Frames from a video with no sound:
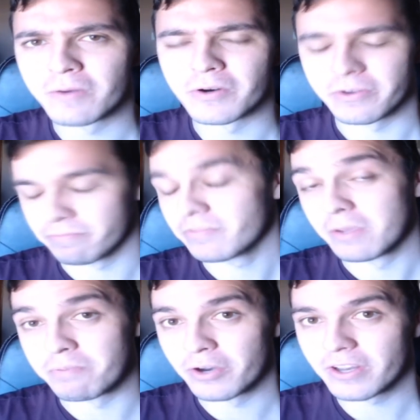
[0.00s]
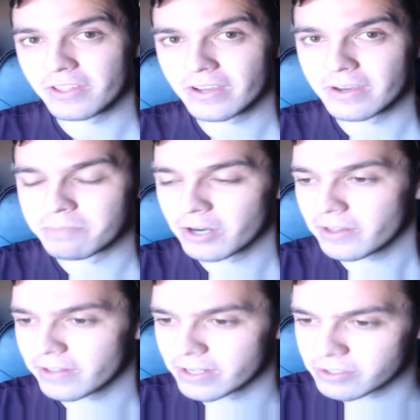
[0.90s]
Por, por, ir de, por ir
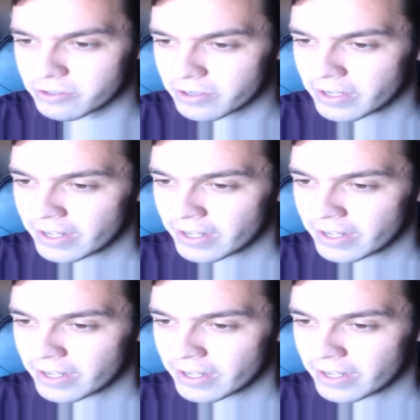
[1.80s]
de listo.